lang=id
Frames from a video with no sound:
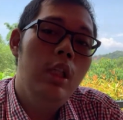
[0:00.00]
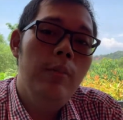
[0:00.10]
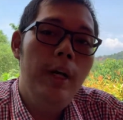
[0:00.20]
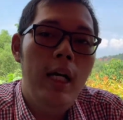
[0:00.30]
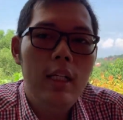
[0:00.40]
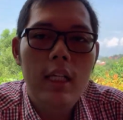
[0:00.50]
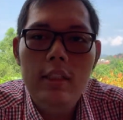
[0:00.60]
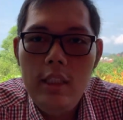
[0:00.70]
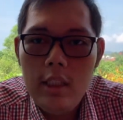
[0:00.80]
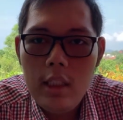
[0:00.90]
Bahan
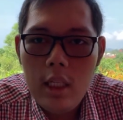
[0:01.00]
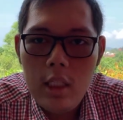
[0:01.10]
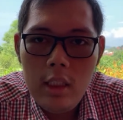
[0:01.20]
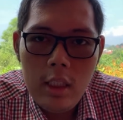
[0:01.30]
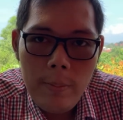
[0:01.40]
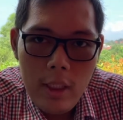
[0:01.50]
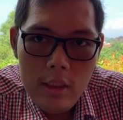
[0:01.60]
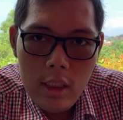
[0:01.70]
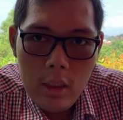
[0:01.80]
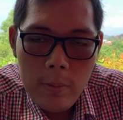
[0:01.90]
kajian yang akan kita
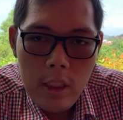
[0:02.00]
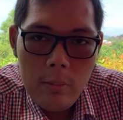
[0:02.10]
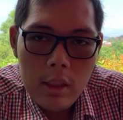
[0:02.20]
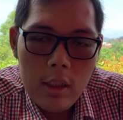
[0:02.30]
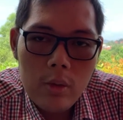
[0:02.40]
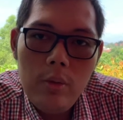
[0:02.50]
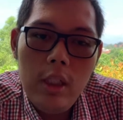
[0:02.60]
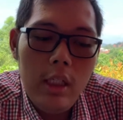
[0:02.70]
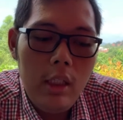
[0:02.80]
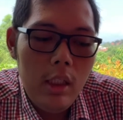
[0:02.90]
pelajari pada mata
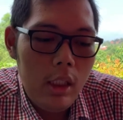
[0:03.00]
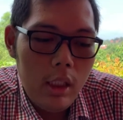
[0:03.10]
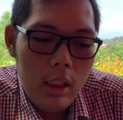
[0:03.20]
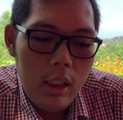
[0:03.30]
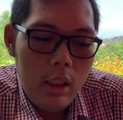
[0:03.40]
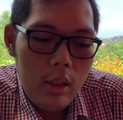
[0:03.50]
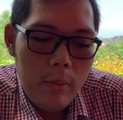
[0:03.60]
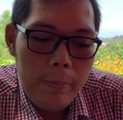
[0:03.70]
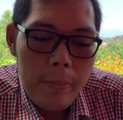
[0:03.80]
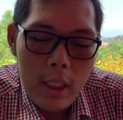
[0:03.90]
kuliah ini adalah
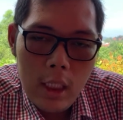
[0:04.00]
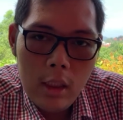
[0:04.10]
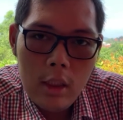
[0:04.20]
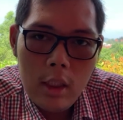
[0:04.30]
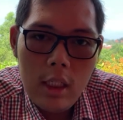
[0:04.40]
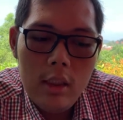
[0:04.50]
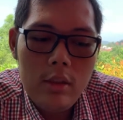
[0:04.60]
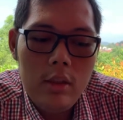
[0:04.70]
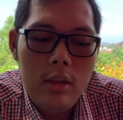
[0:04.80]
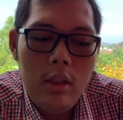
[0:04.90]
perangkat keras
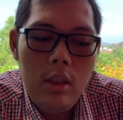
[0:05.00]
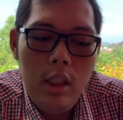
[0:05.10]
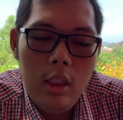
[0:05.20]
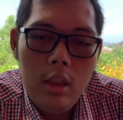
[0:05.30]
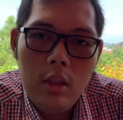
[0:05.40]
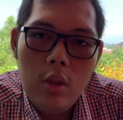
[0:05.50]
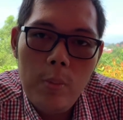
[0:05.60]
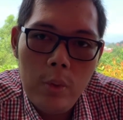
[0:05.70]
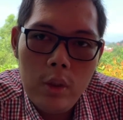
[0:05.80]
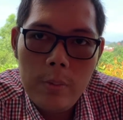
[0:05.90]
dan
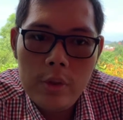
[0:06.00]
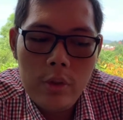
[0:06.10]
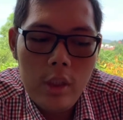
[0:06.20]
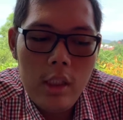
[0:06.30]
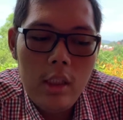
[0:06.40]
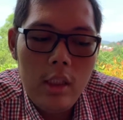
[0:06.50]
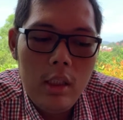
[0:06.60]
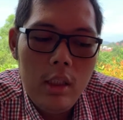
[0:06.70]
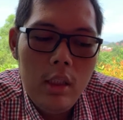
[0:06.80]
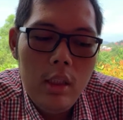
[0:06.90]
komputer personal,
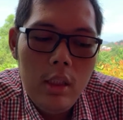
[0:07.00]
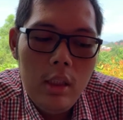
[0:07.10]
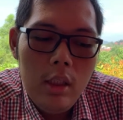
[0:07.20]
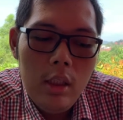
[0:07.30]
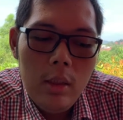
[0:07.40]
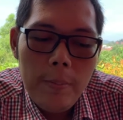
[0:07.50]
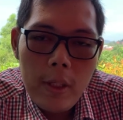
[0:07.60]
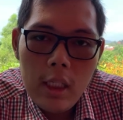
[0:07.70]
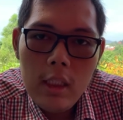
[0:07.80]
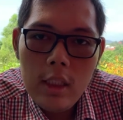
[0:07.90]

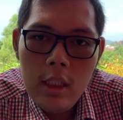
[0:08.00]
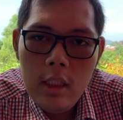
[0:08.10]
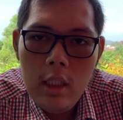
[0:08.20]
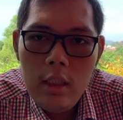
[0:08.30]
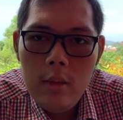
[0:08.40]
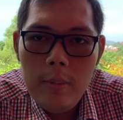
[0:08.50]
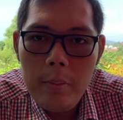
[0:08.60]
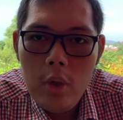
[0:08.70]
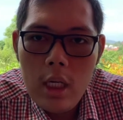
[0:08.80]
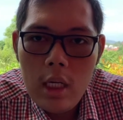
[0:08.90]
perakitan dan
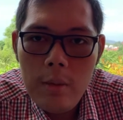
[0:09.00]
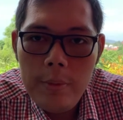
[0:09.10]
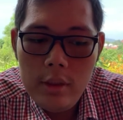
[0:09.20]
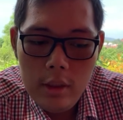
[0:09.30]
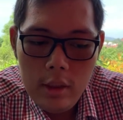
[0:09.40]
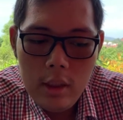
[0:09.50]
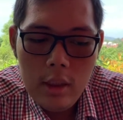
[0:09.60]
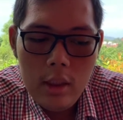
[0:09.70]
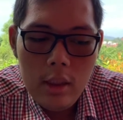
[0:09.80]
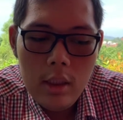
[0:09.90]
pemukaran PC,
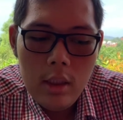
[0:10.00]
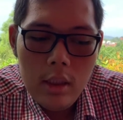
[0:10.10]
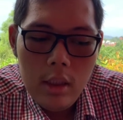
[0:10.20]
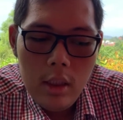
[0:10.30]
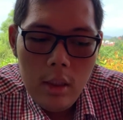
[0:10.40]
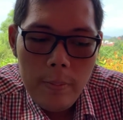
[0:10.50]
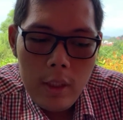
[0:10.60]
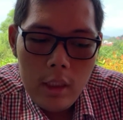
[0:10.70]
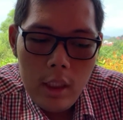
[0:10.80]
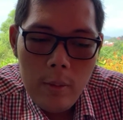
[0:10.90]

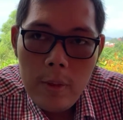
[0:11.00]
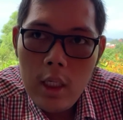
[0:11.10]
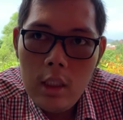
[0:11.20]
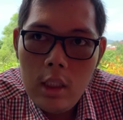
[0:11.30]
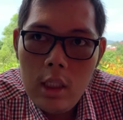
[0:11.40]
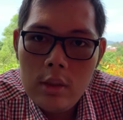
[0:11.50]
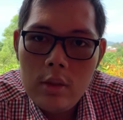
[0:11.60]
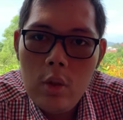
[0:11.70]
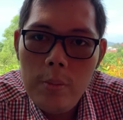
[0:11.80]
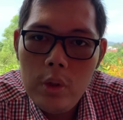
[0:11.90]
pengenalan perangkat keras
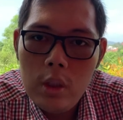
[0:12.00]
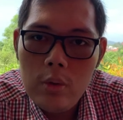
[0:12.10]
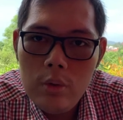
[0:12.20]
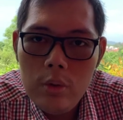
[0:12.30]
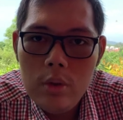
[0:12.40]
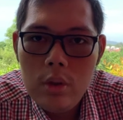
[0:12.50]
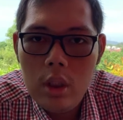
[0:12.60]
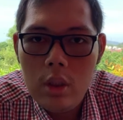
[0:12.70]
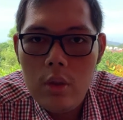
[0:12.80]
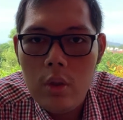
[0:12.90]
komputer khusus
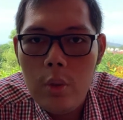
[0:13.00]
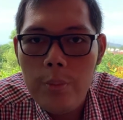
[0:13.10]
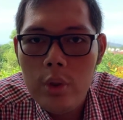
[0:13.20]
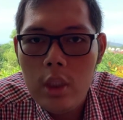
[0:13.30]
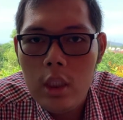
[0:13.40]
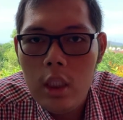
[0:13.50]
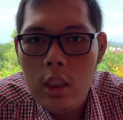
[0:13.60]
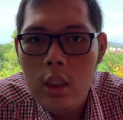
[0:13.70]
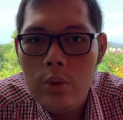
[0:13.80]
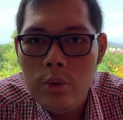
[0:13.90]
atau komputer yang
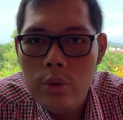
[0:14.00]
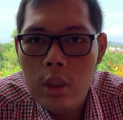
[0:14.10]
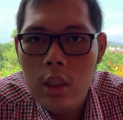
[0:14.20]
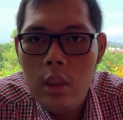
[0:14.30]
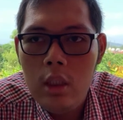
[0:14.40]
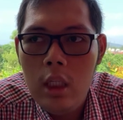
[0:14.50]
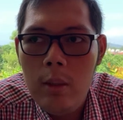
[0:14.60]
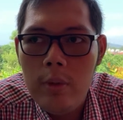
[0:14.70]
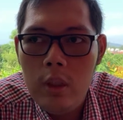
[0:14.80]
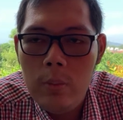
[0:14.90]
dikhususkan
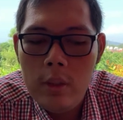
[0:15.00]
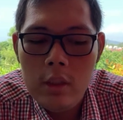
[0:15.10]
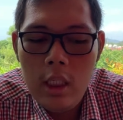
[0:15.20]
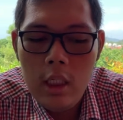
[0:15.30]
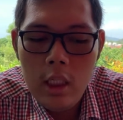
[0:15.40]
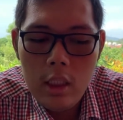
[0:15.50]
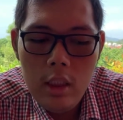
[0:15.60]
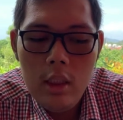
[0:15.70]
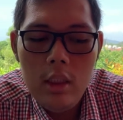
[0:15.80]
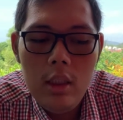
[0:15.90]
dalam kehidupan sehari-hari,